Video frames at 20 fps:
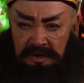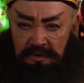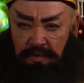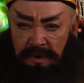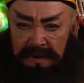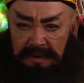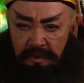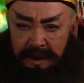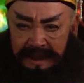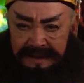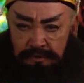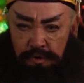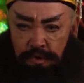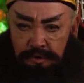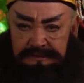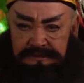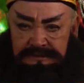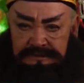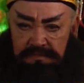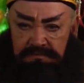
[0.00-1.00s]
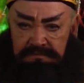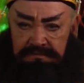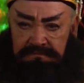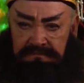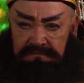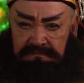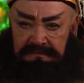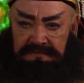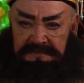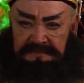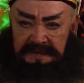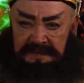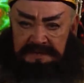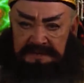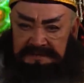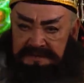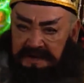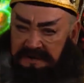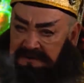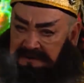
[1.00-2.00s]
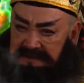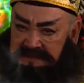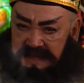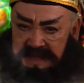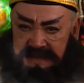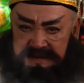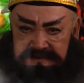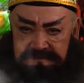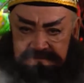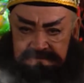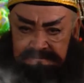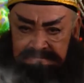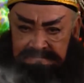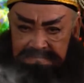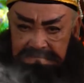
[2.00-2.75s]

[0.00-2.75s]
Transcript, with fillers: Đã hủy hoại cuộc sống Trên trần gian